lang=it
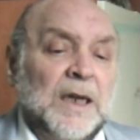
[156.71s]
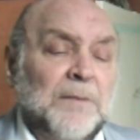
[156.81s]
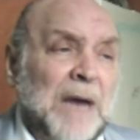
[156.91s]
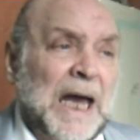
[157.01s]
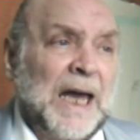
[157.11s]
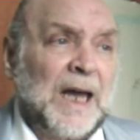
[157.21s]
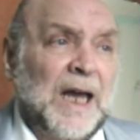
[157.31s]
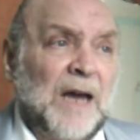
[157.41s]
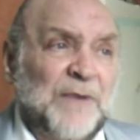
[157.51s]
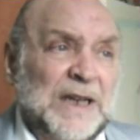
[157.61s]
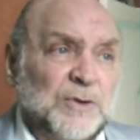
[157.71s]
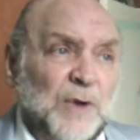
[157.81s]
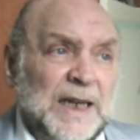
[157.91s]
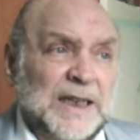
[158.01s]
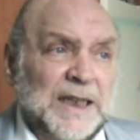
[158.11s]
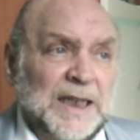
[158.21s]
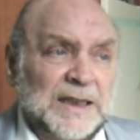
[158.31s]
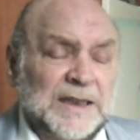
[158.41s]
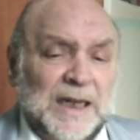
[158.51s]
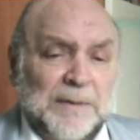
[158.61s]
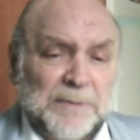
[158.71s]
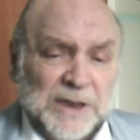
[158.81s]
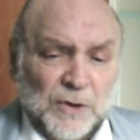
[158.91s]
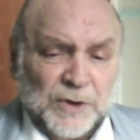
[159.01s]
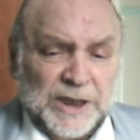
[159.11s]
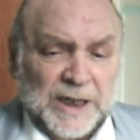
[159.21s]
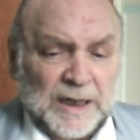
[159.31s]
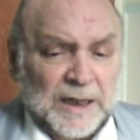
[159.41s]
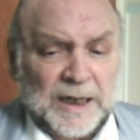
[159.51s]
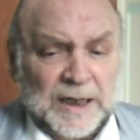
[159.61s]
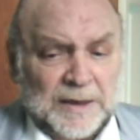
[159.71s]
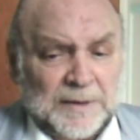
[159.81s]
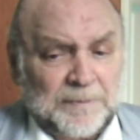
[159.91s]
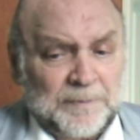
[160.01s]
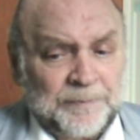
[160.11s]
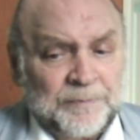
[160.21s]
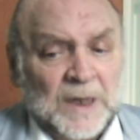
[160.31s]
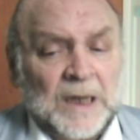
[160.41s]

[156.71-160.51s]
ma ha fatto anche delle migliorie. E, ehm,